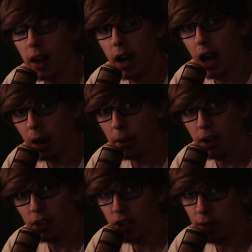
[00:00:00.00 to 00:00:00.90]
Aber
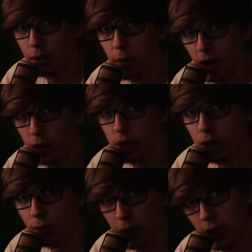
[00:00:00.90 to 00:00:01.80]
anstatt von
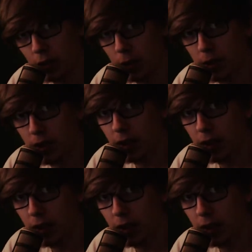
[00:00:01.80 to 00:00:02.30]
Bioshock wird natürlich dann ein